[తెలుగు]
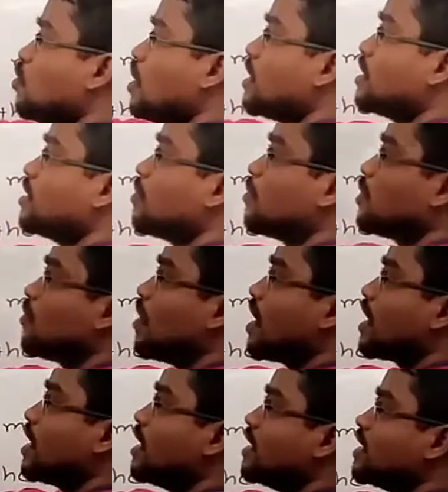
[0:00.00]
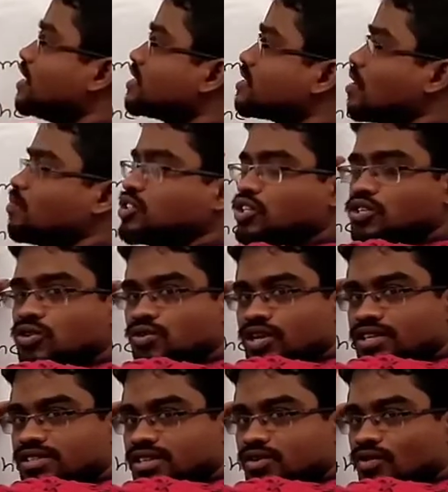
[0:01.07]
హూ అనేది ఎప్పుడు వాడాలంటే సబ్జెక్టివ్
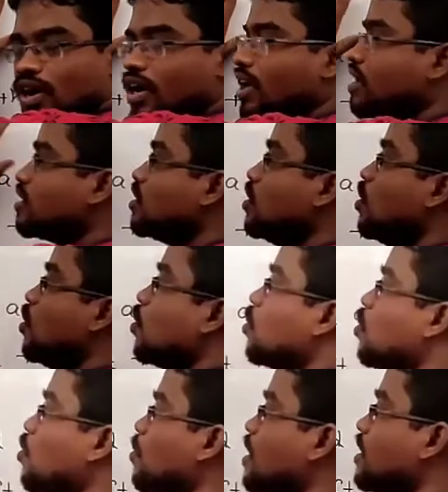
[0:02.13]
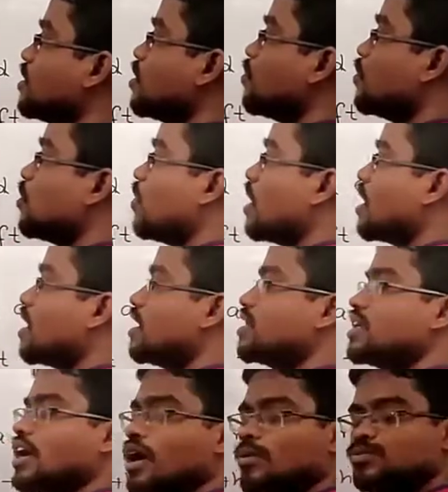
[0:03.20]
కేస్కి వాడాలి హూమ్ అనేది ఎప్పుడు
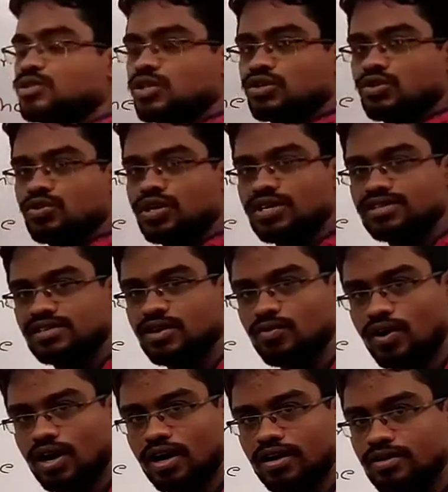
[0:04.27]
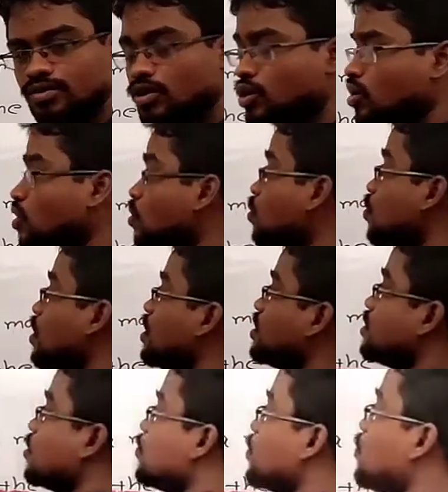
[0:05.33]
వాడాలంటే ఆబ్జెక్టివ్ కేస్కి వాడాలి హూ అనేది